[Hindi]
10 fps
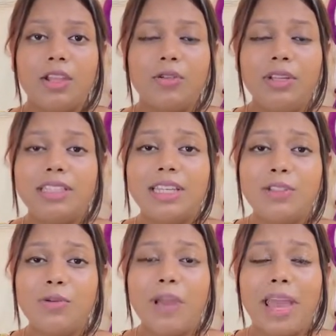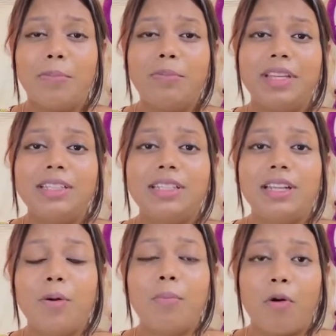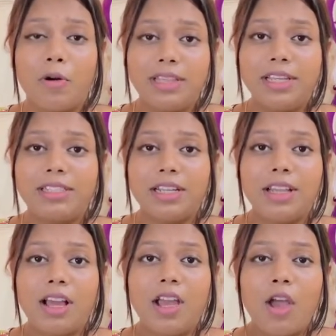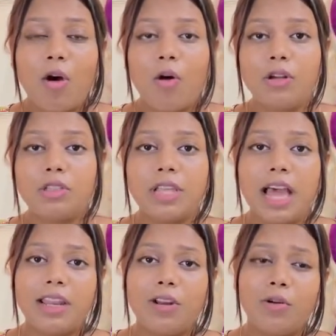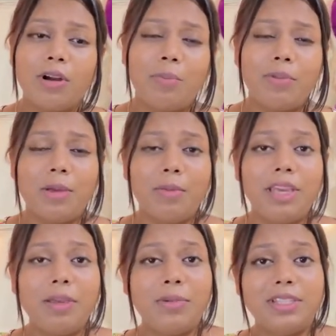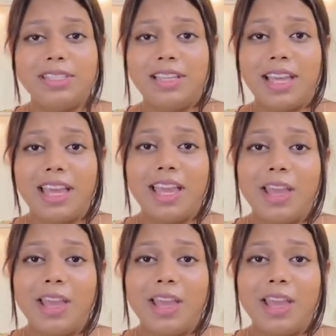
तो इसकी जो एम्बियंस है ना बहुत ही अच्छा था और सारे लोग अपने में ही बिजी है